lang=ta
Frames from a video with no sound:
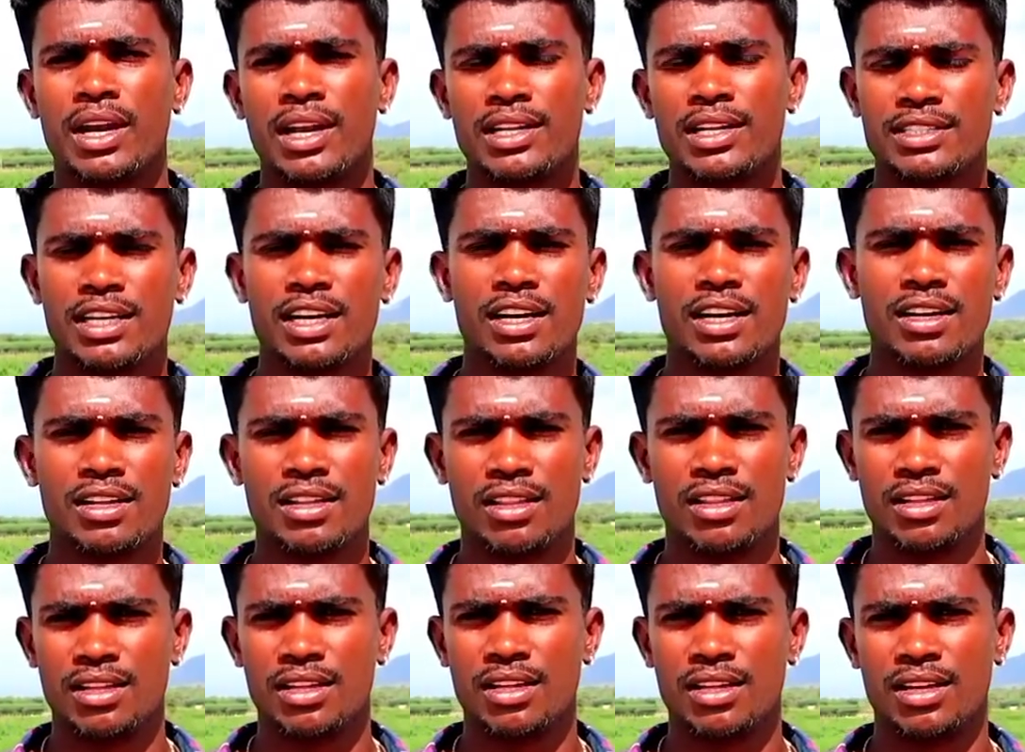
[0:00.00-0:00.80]
ரிலீஸ்
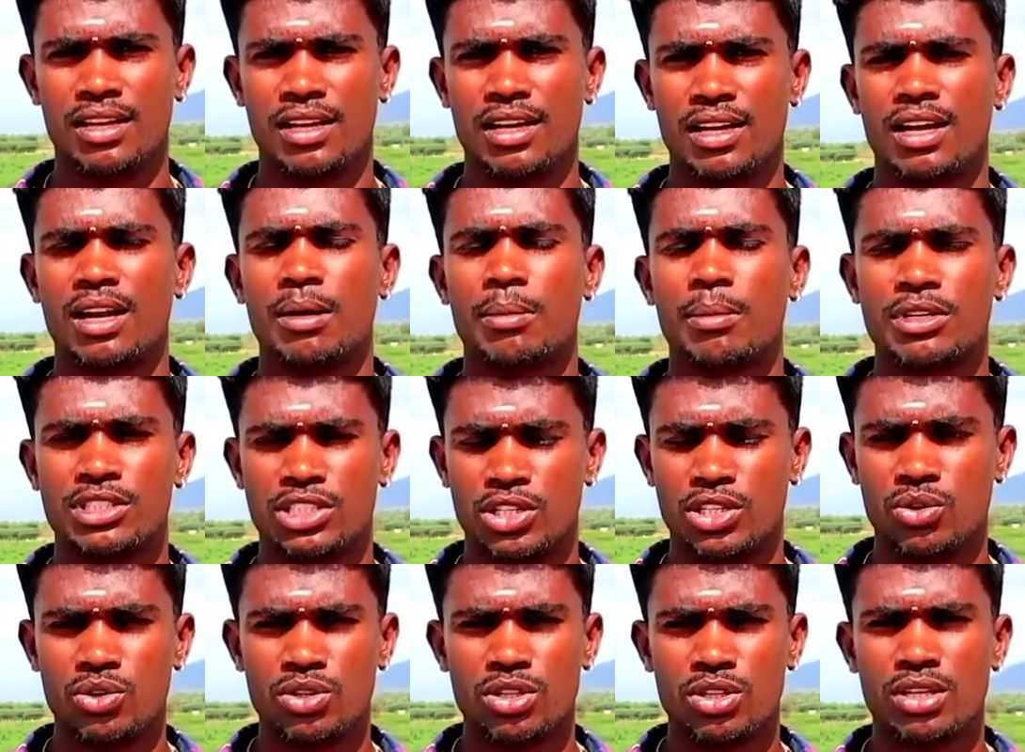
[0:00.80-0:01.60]
ஆகுது
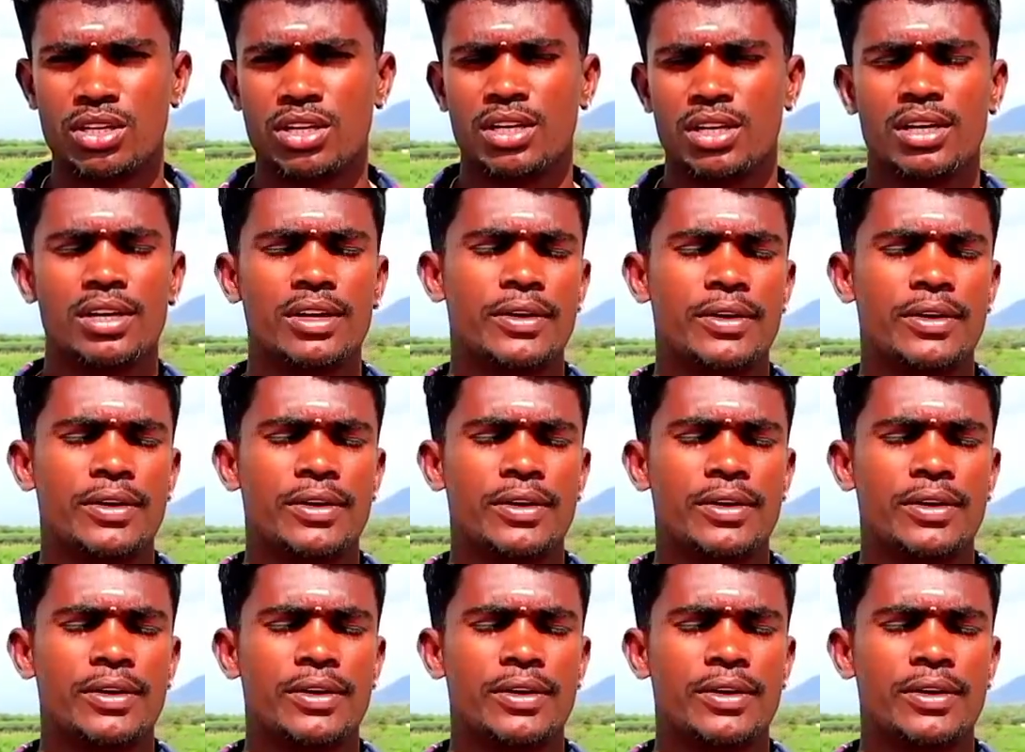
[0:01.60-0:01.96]
நமக்கு ஜியோ வந்து